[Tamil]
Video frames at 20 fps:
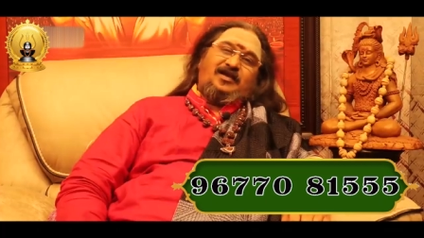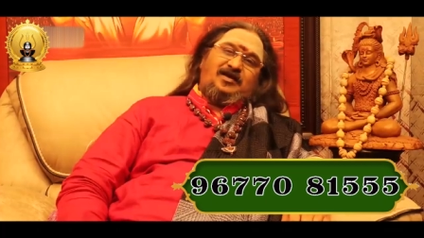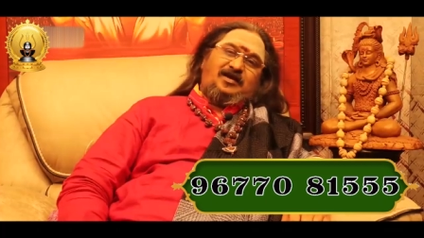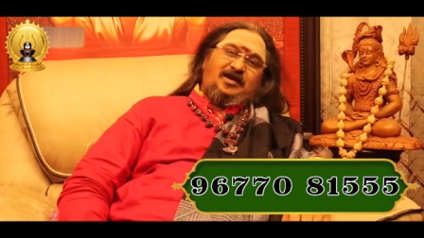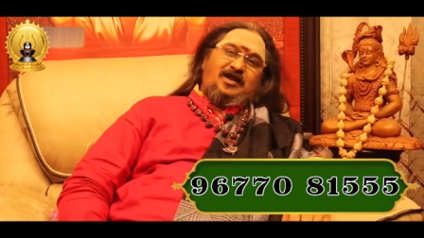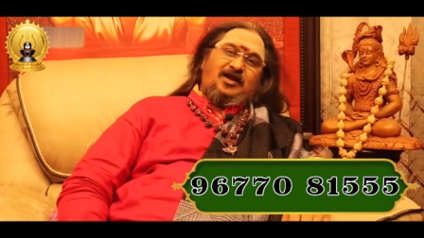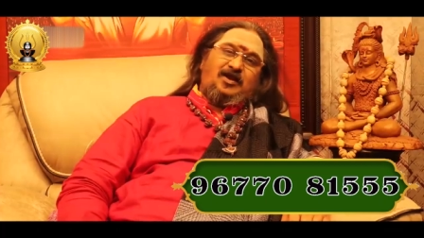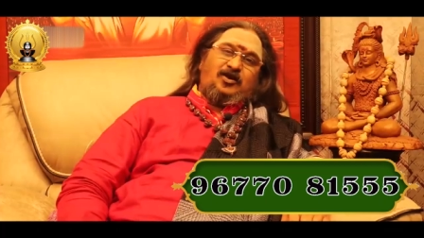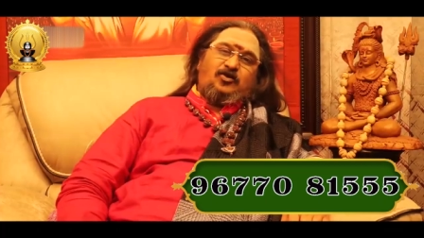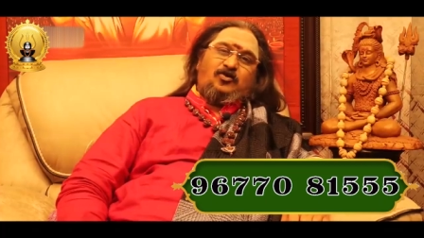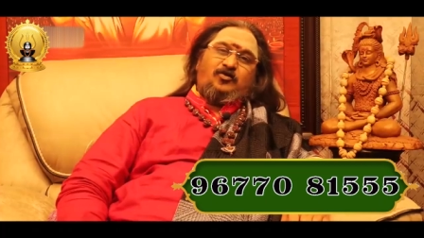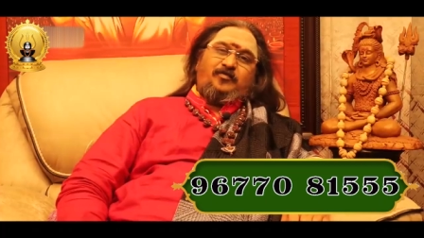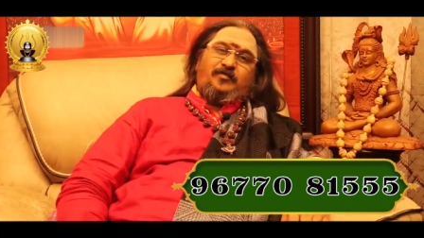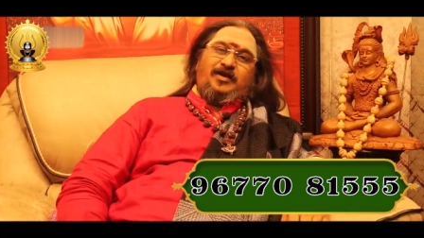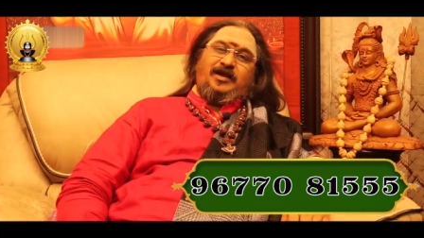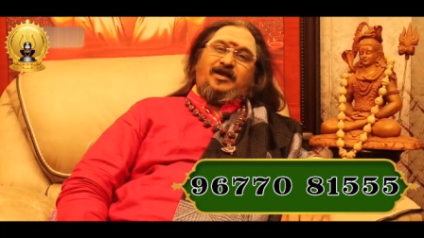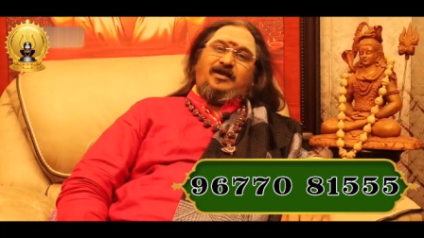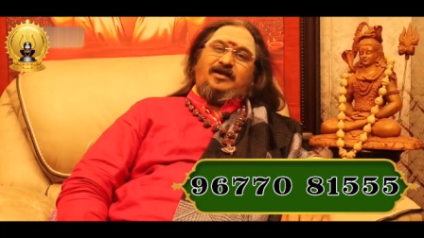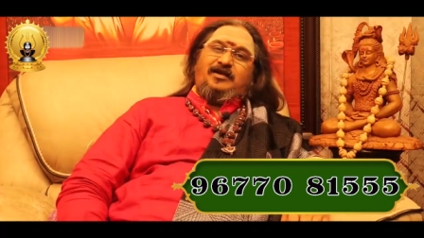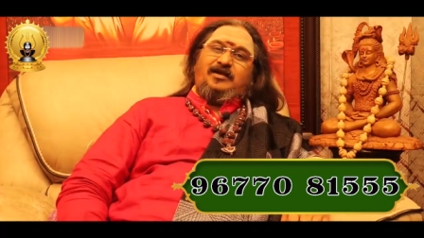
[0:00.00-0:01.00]

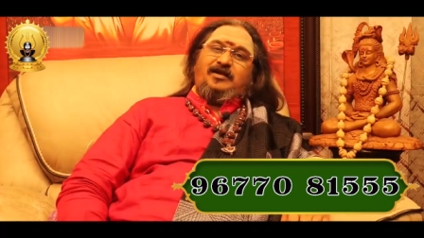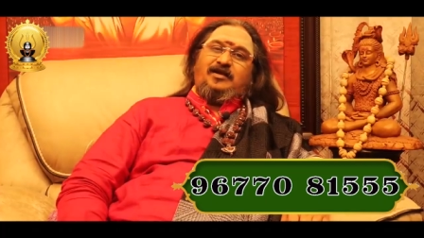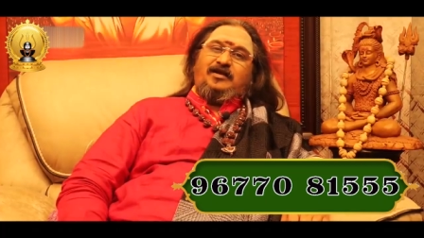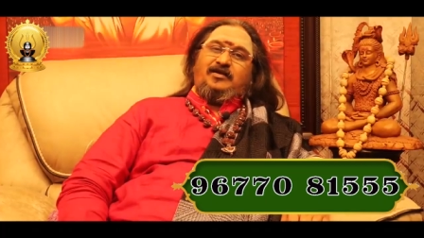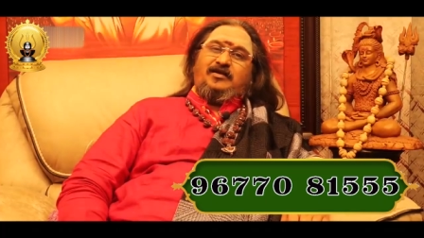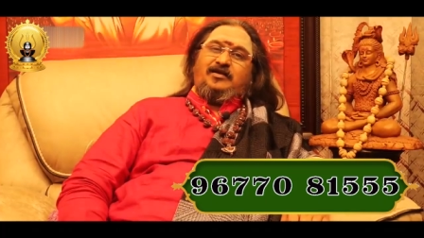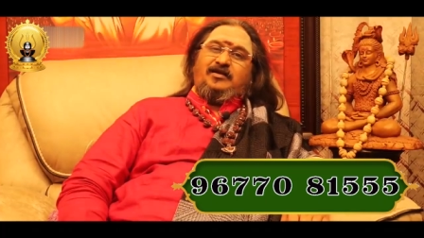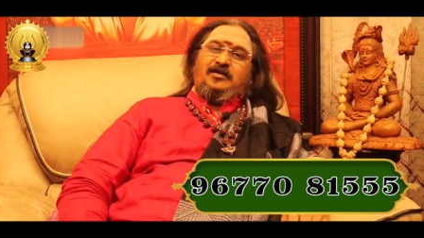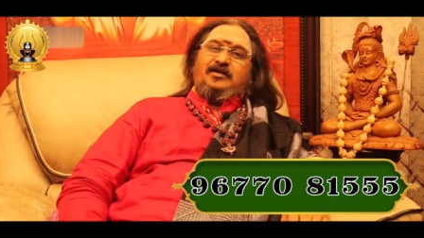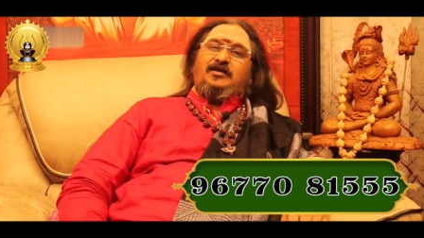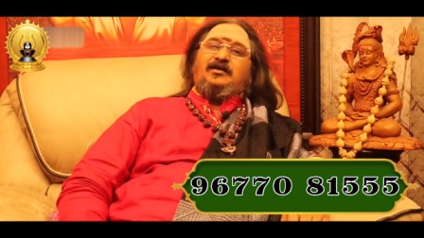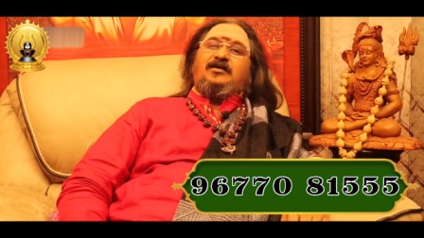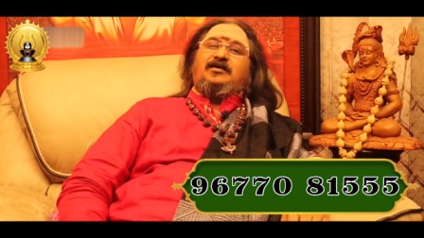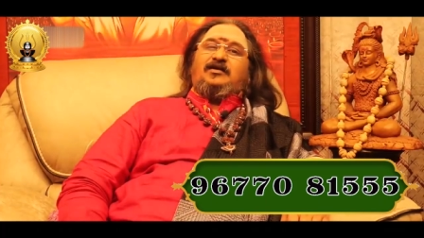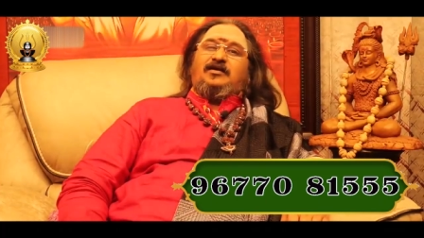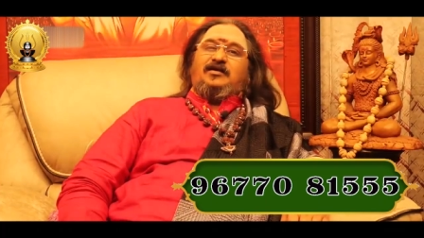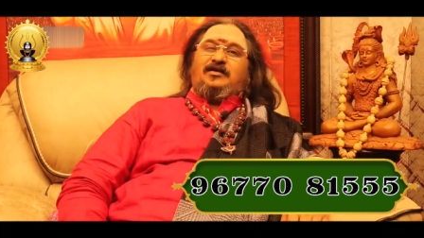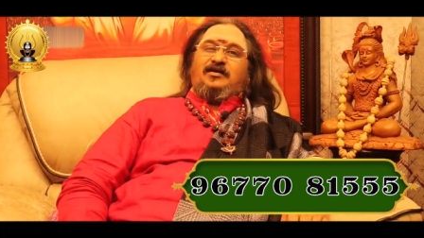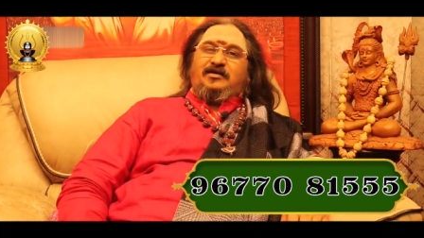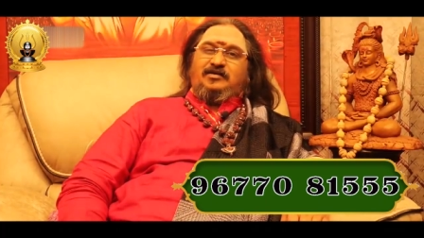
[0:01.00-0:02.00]
எல்லாருக்குமே
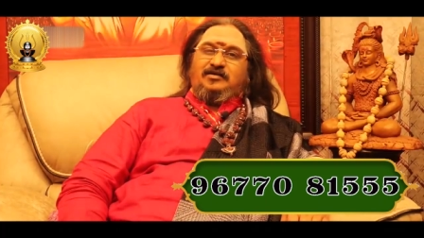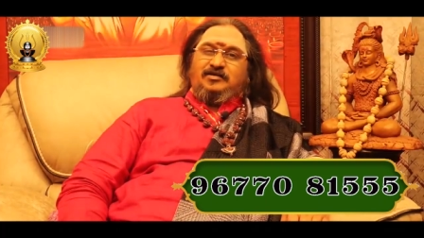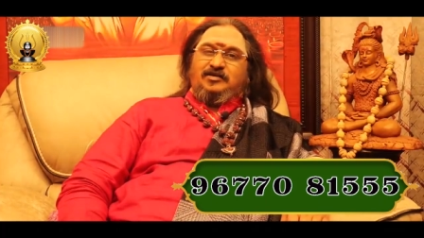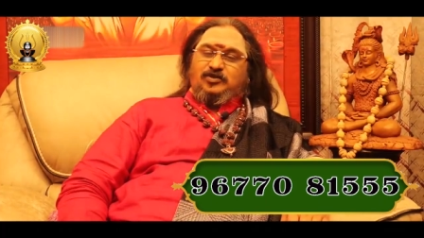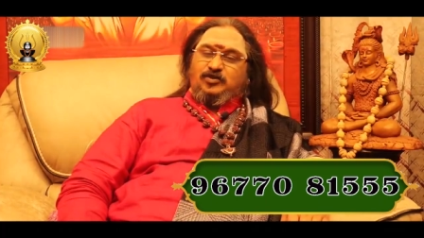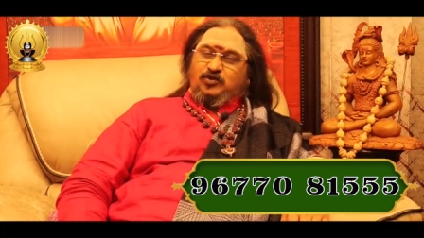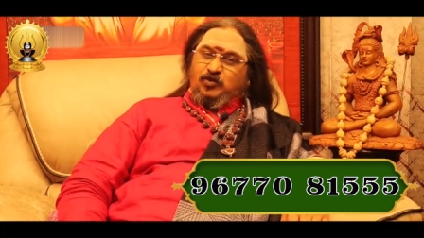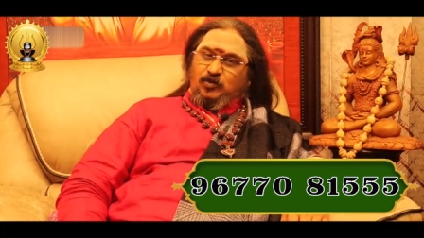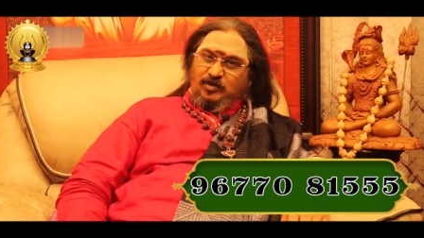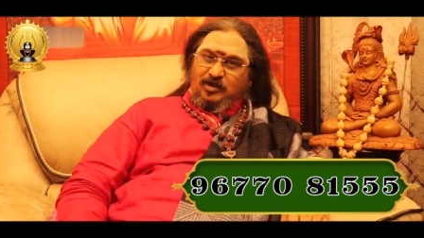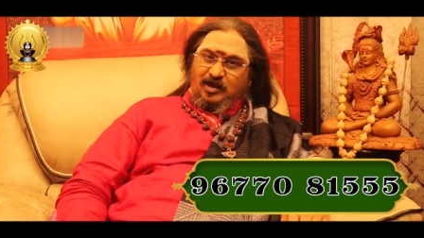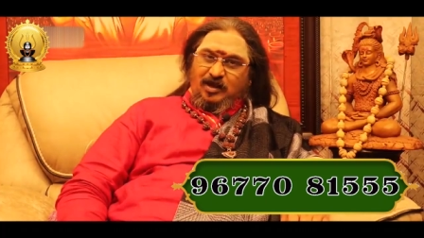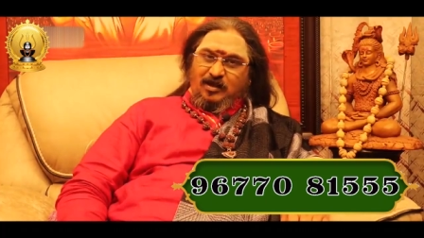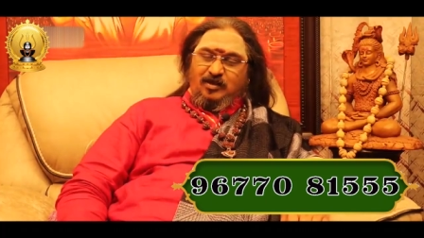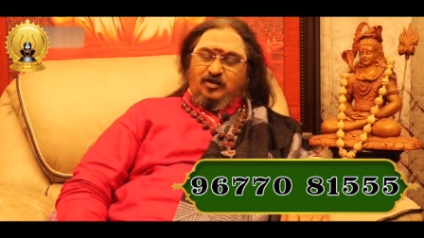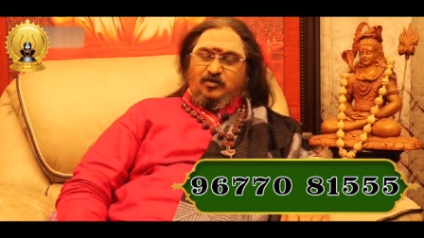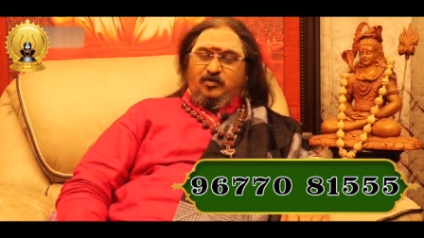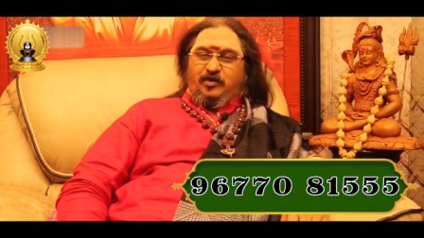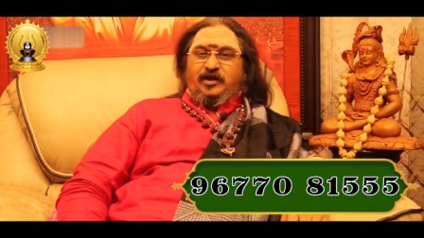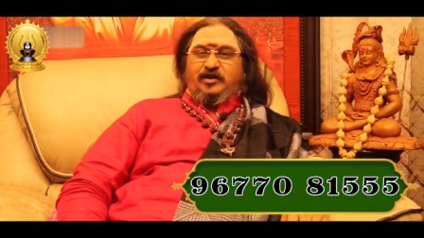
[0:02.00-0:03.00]
சூட்
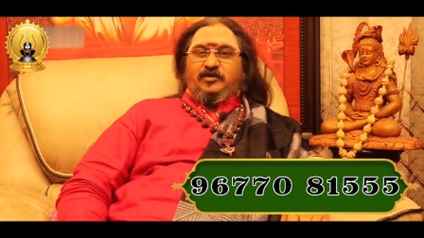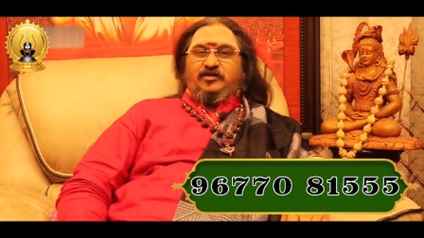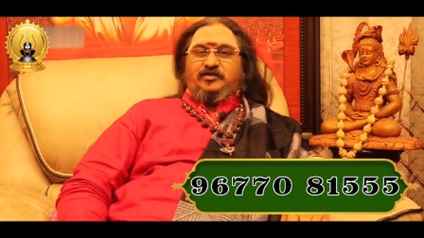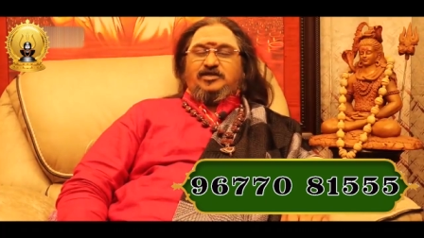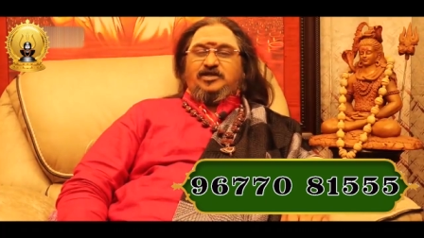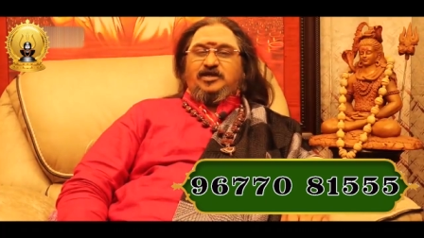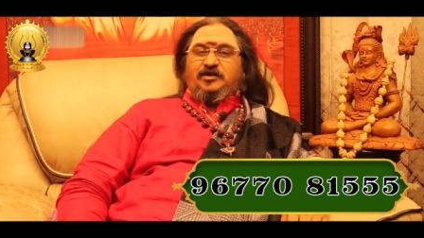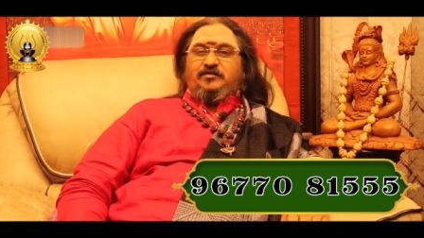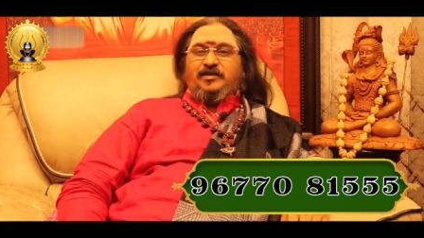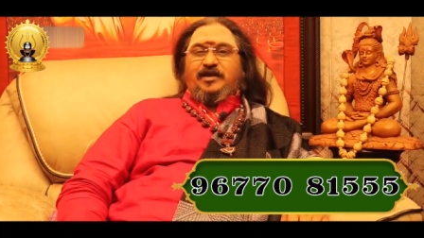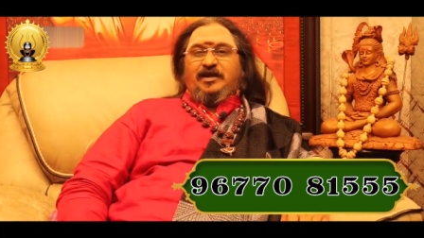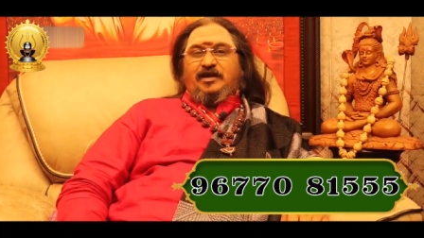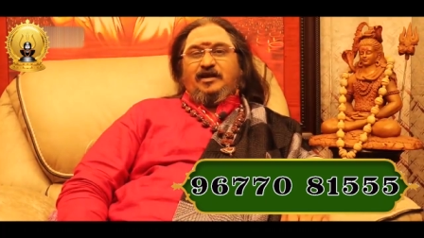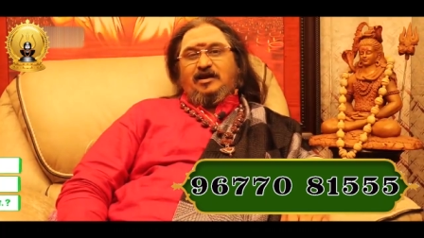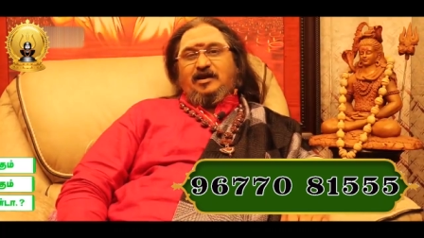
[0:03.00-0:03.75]
ஆகக்கூடிய ஒரு விஷயம்